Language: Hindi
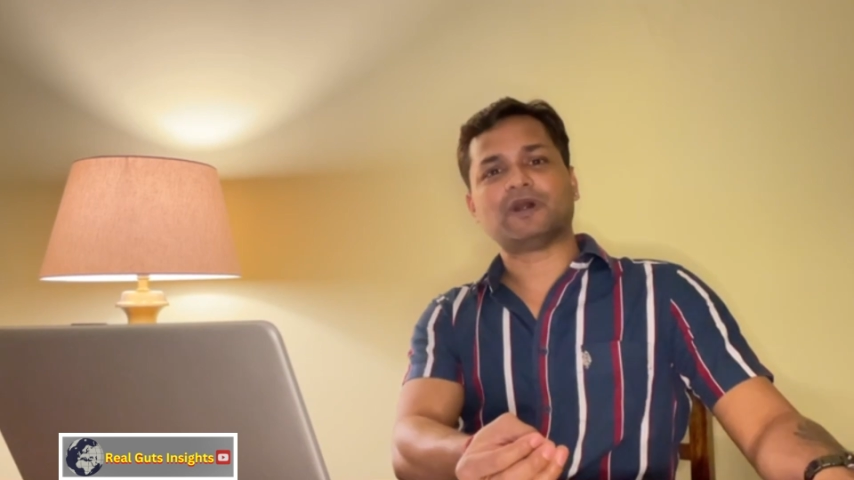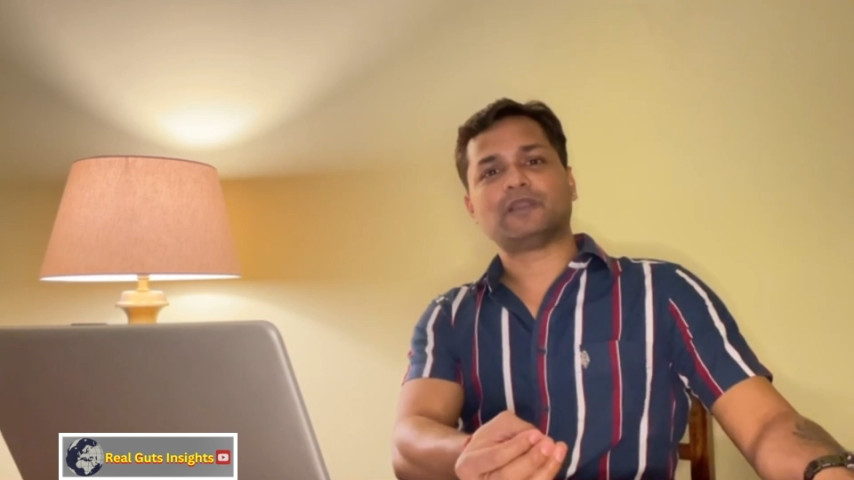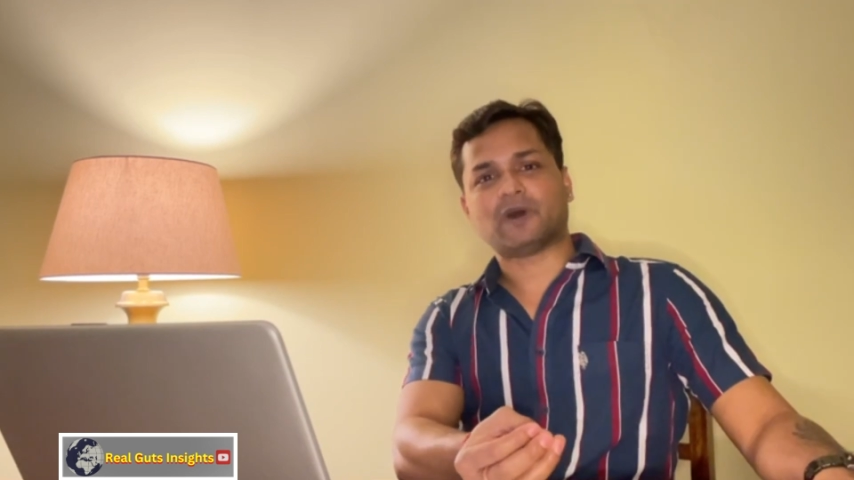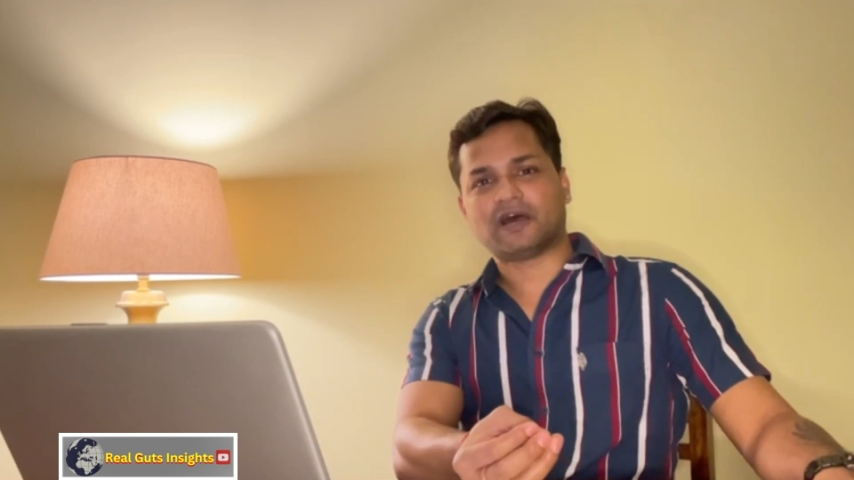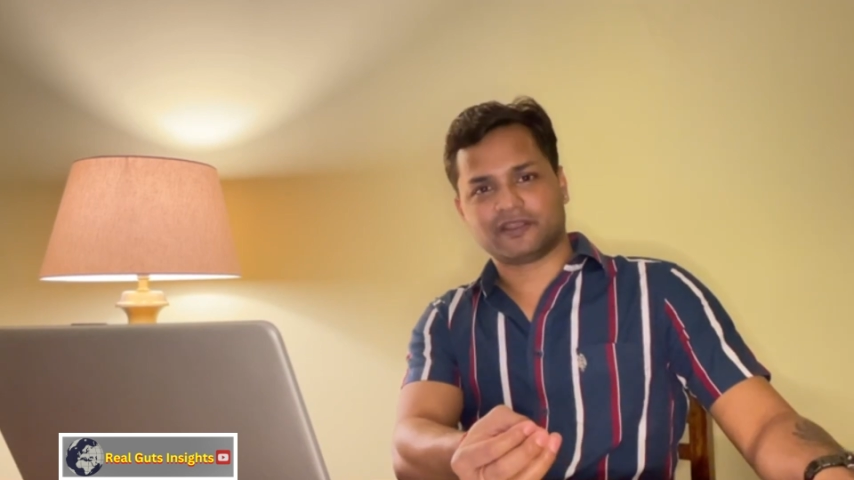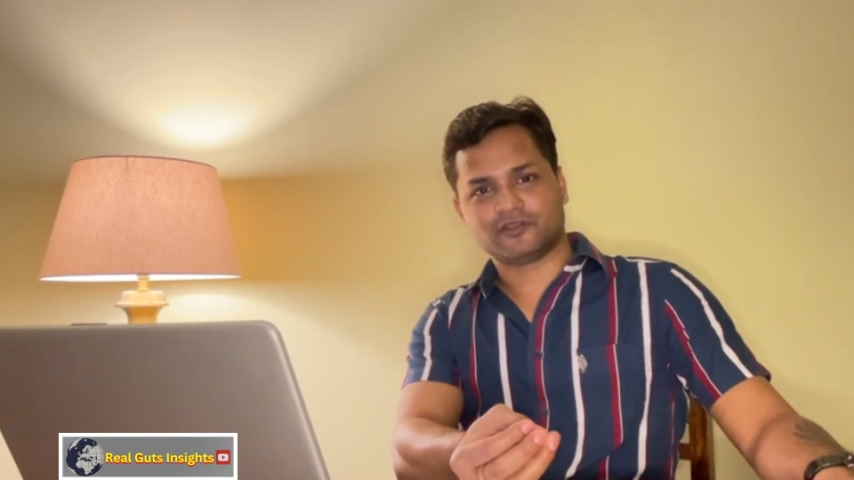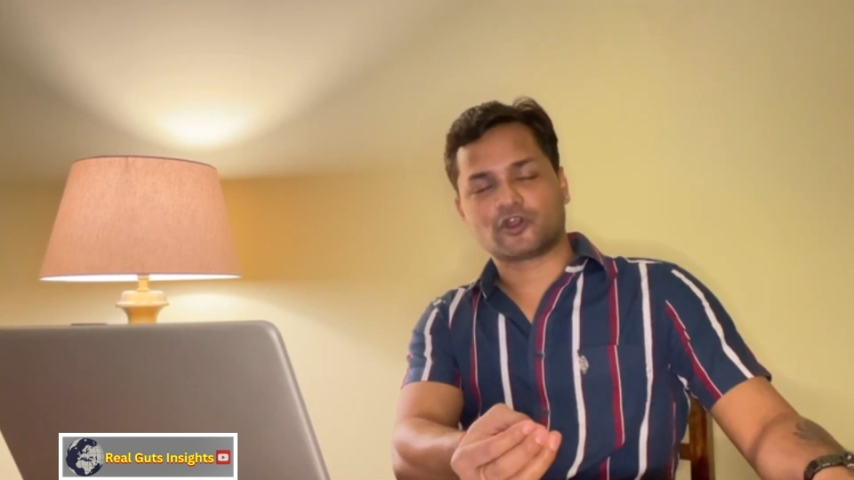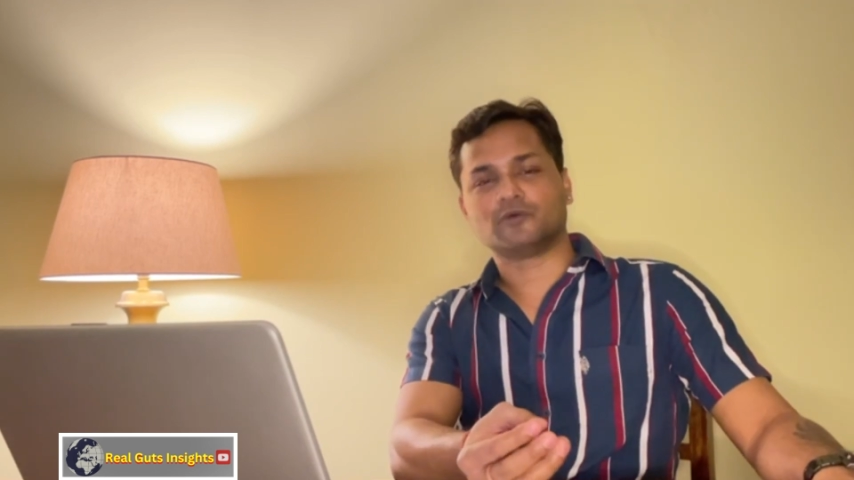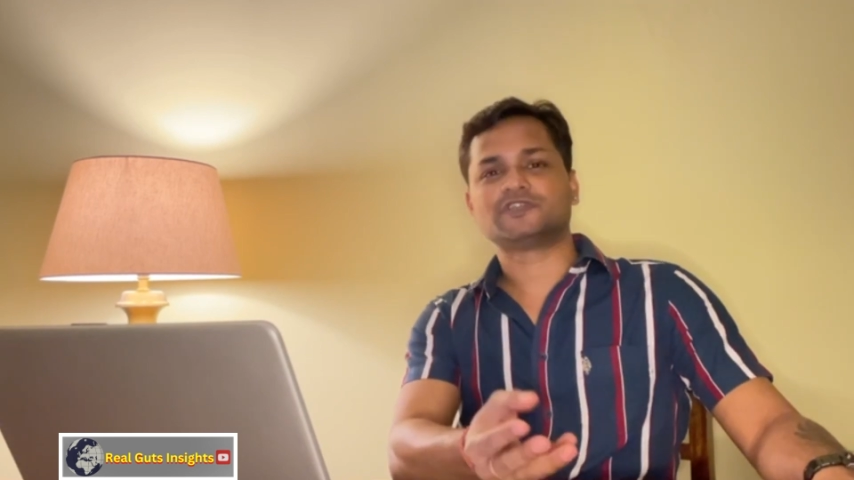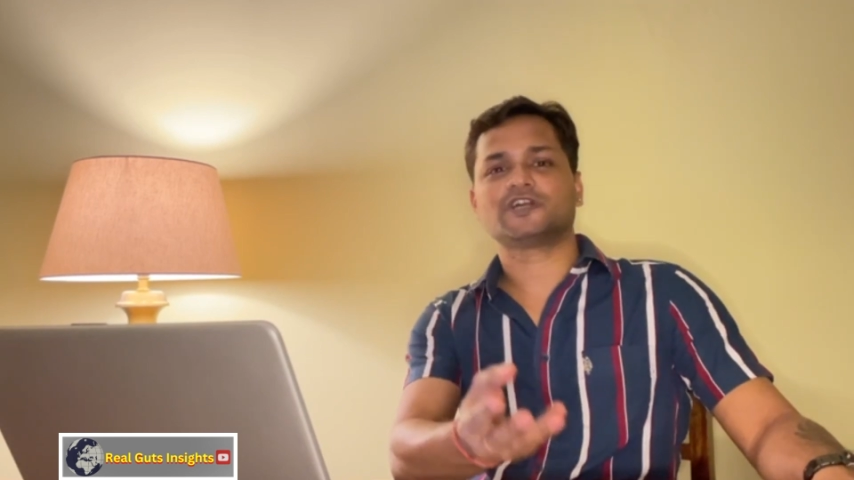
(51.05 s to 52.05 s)
संभाल पा रहे हो
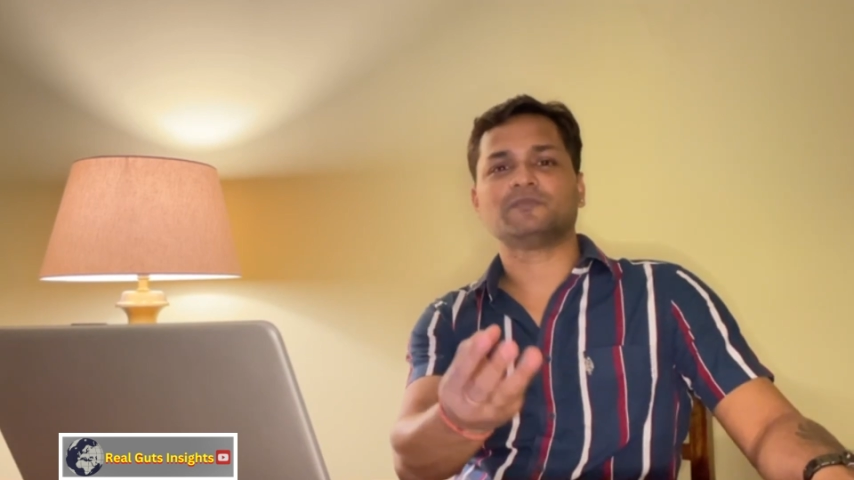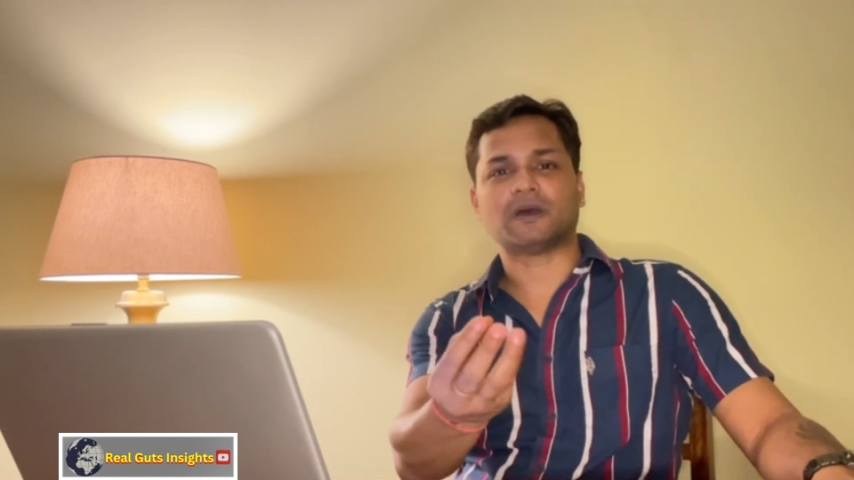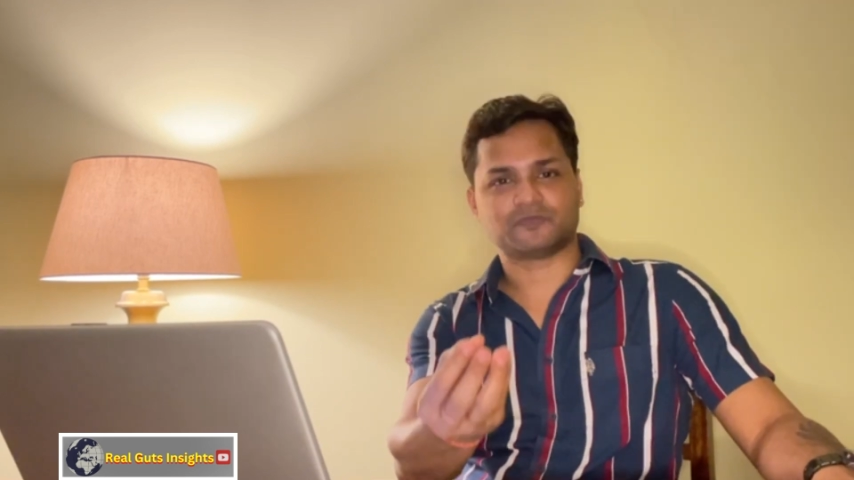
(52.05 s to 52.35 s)
कम से कम